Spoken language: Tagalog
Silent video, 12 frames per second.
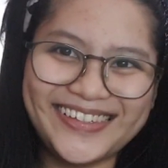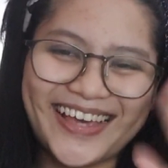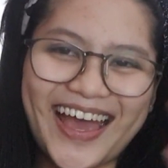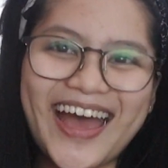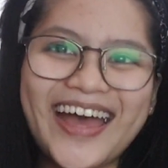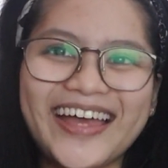
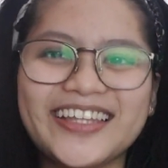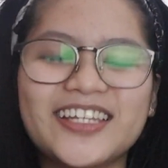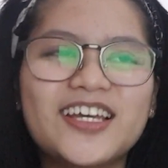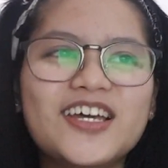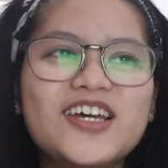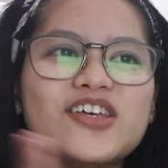Yeah. Oh.
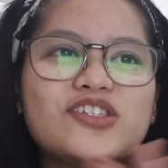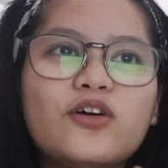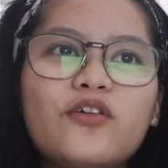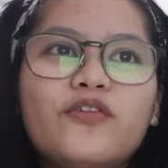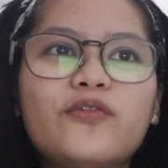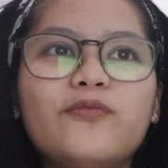
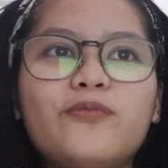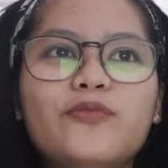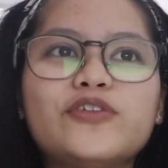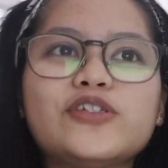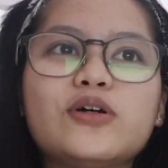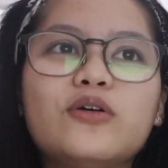So,
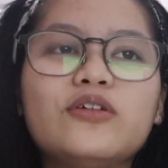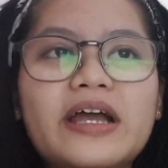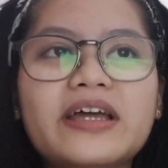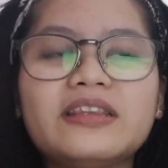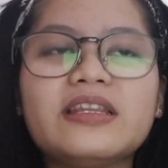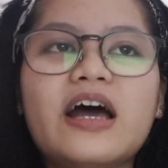so
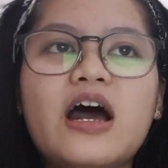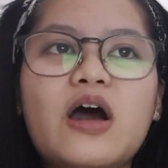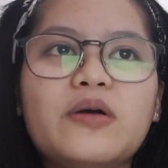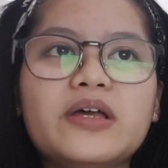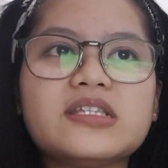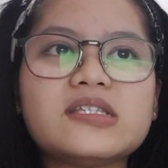right
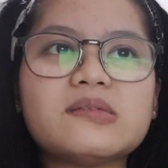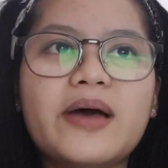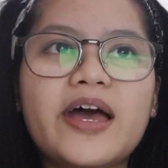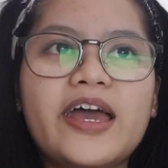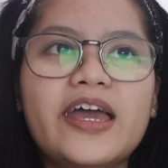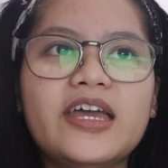now, it's
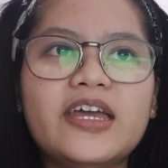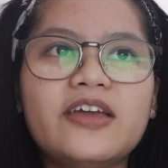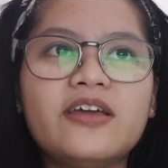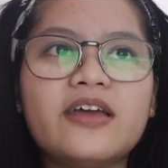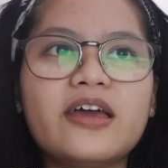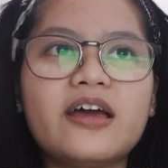my
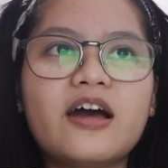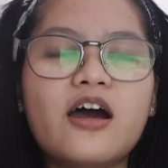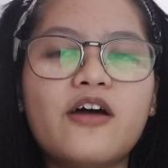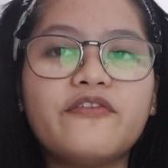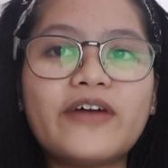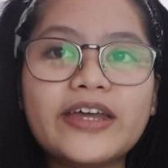
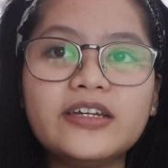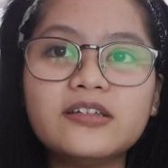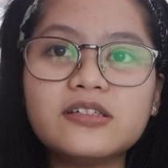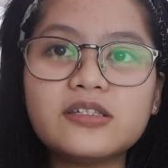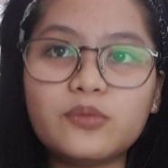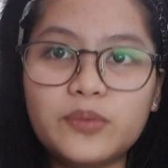uh,
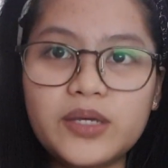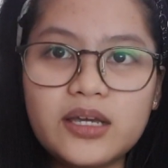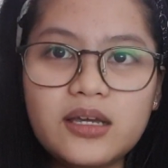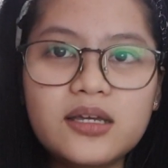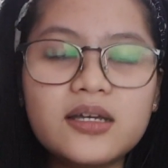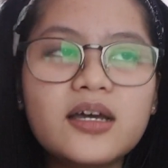finals week.